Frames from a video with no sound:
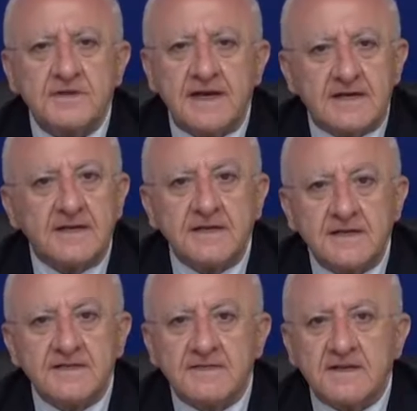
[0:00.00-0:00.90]
era
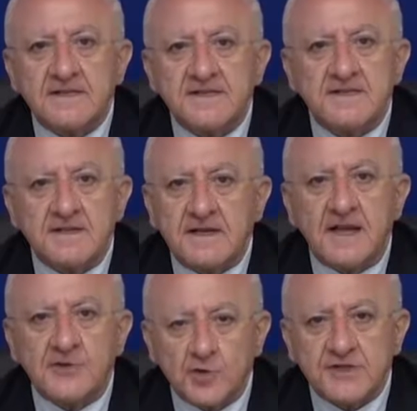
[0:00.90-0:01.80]
nell'interesse della
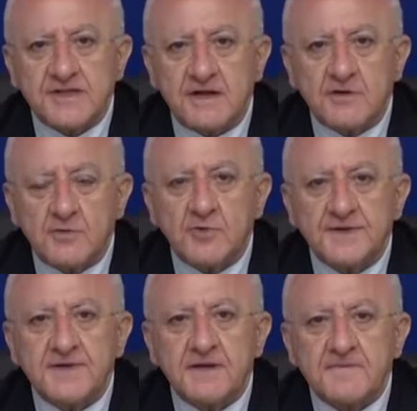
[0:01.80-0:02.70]
nostra
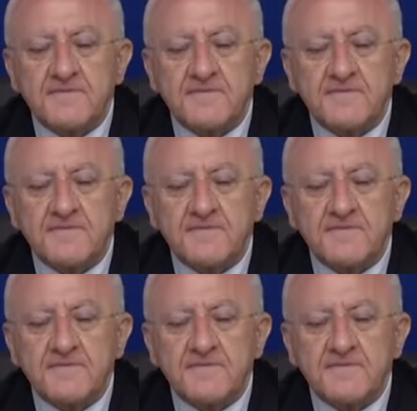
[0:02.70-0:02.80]
comunità.